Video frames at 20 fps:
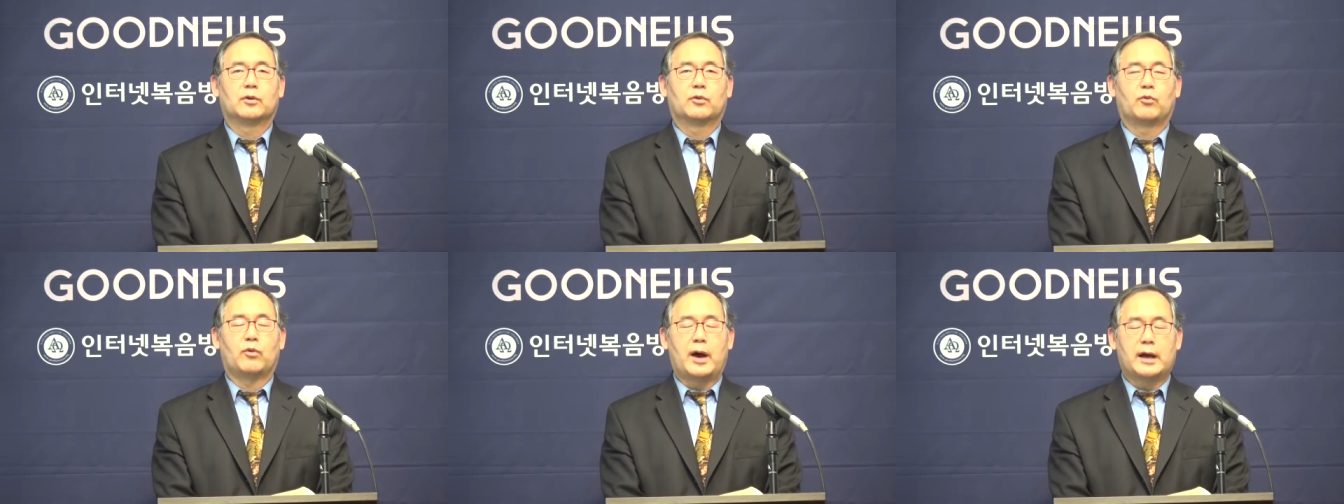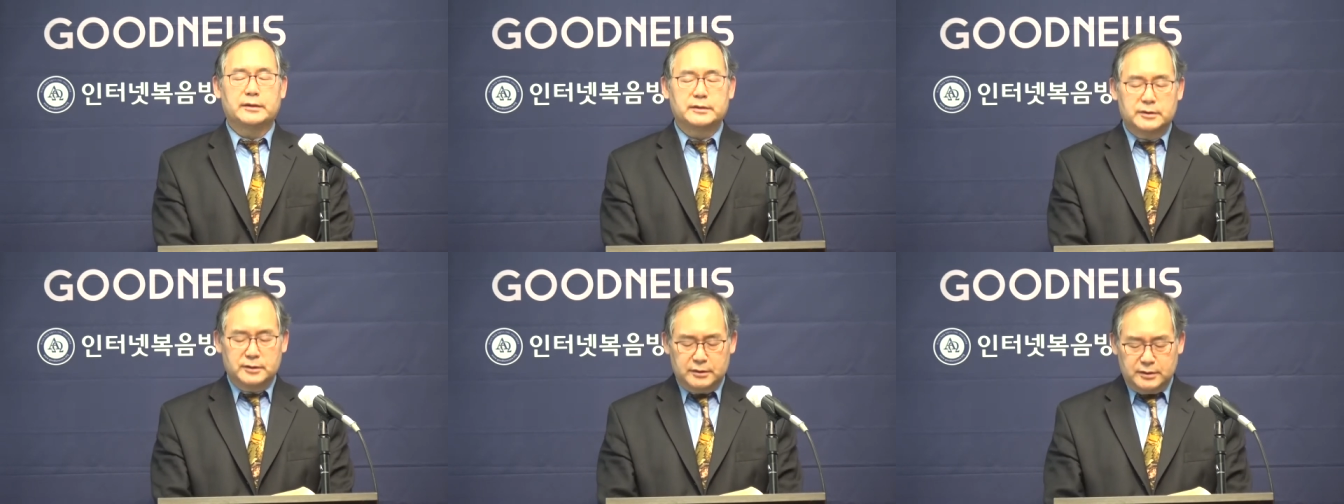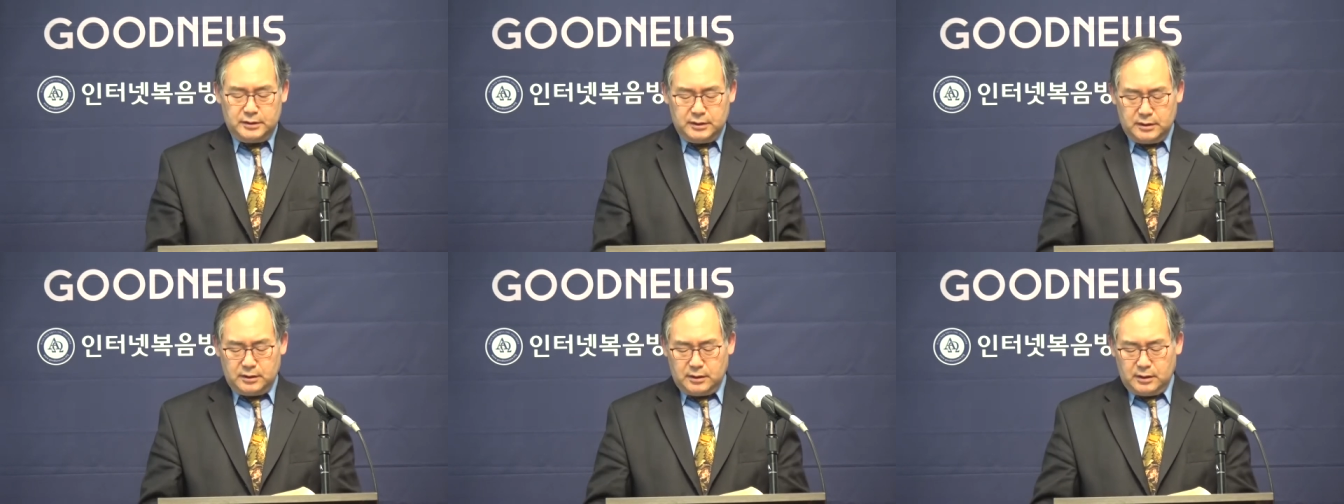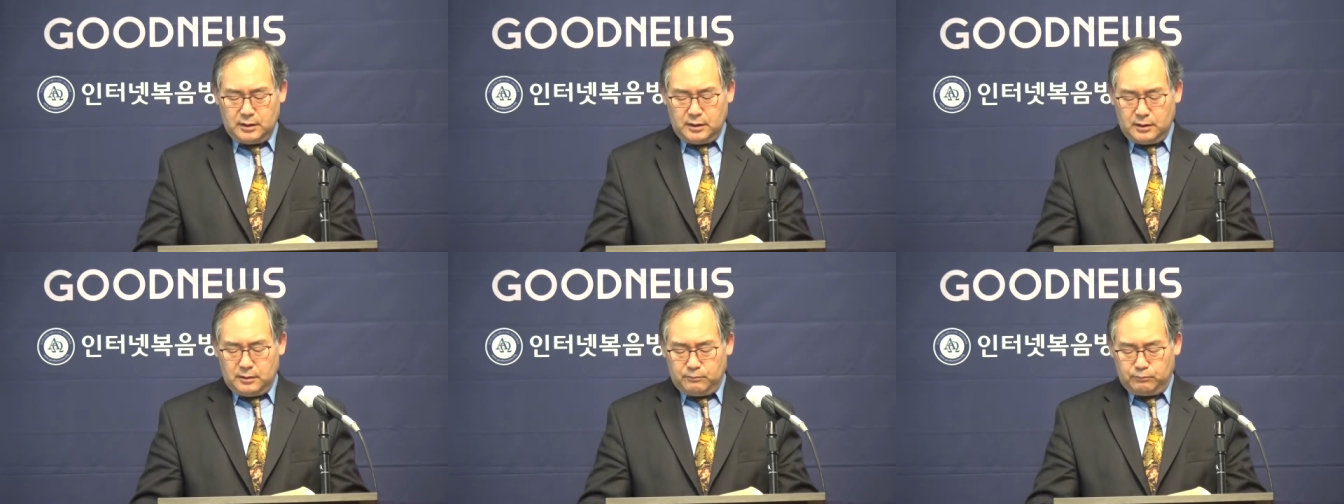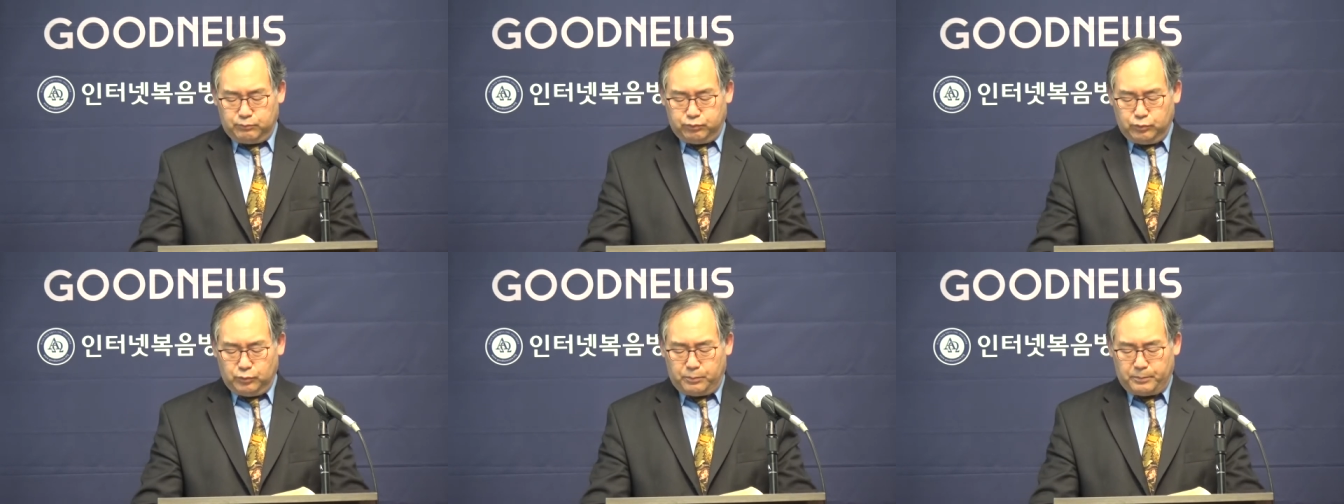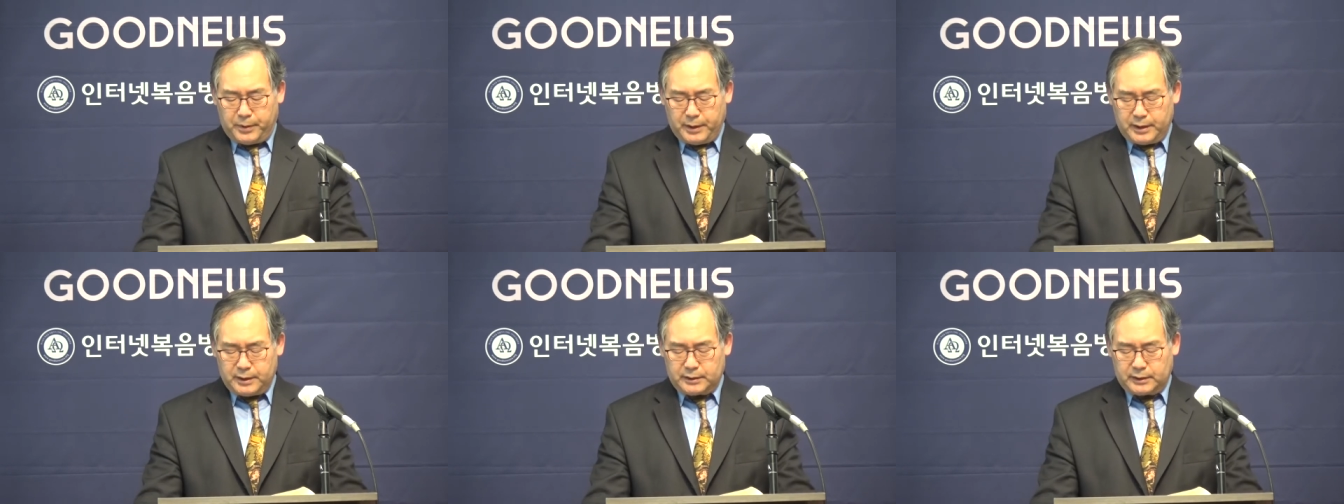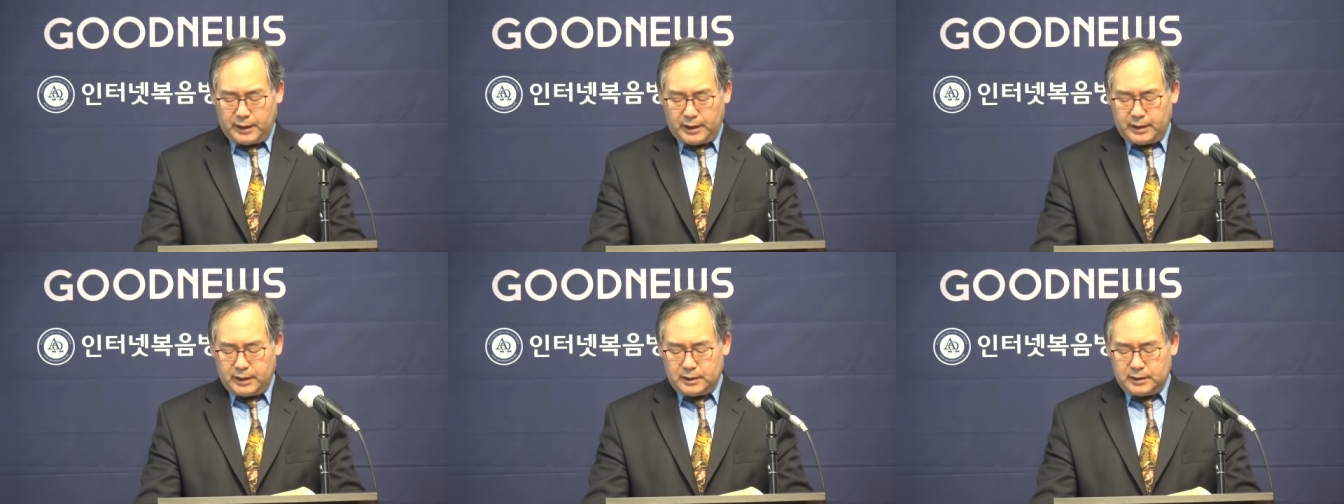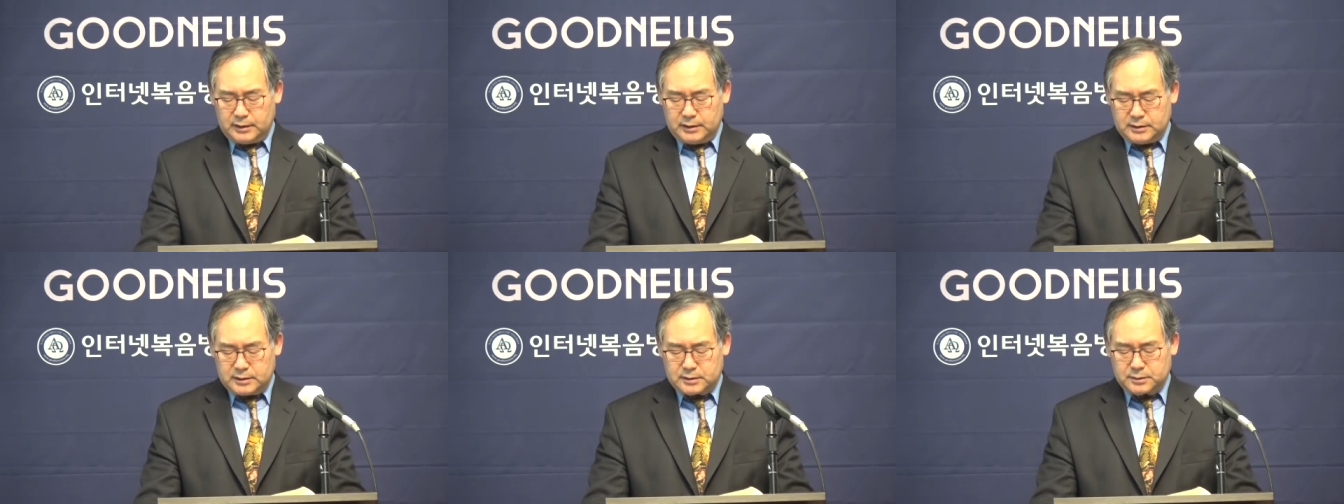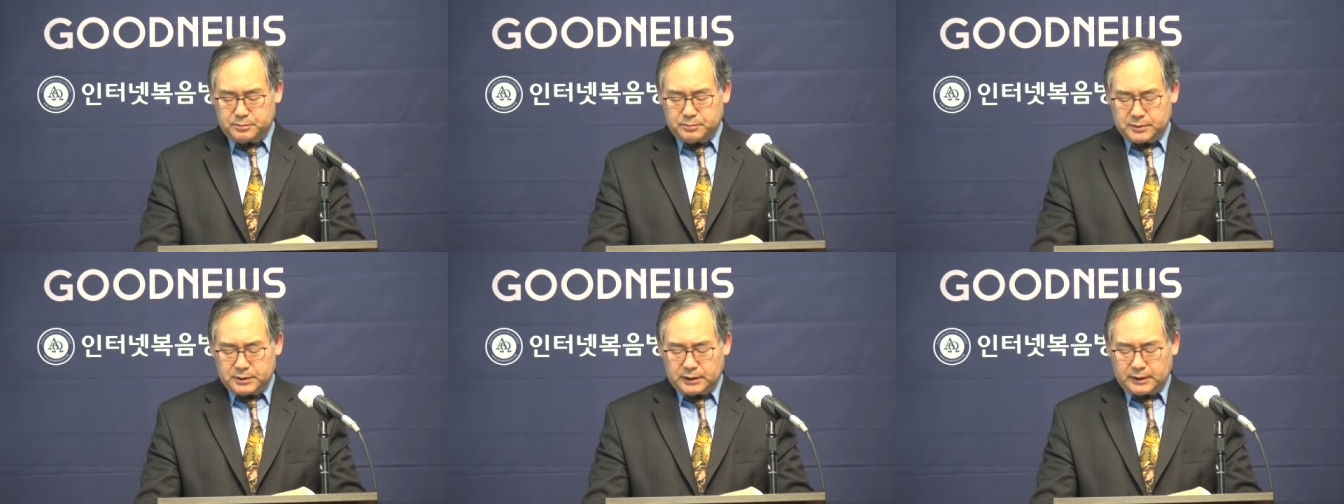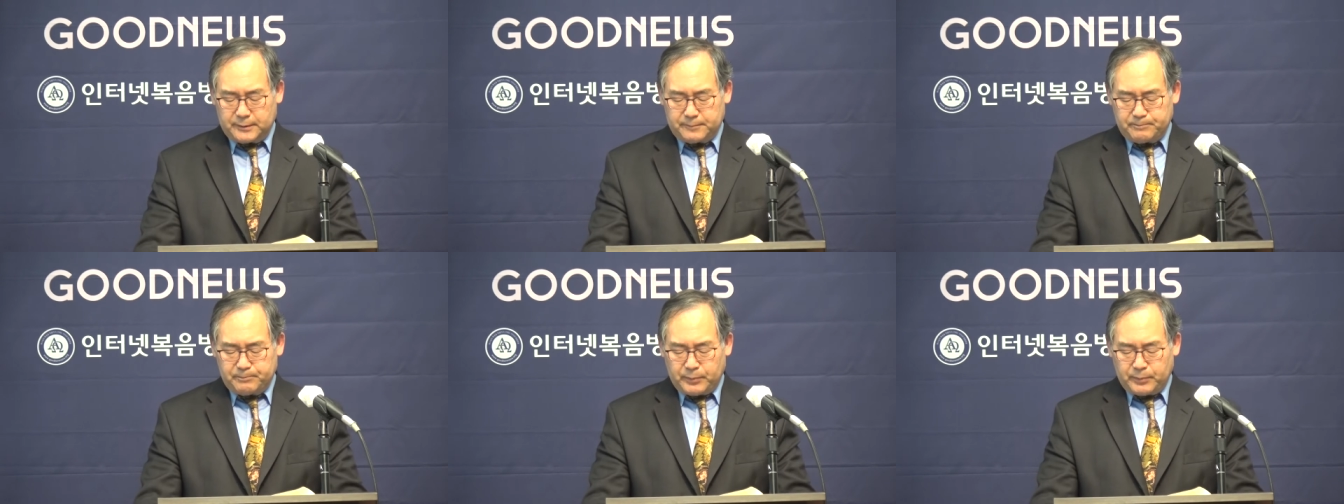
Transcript: 완전히 부패돼 있습니다.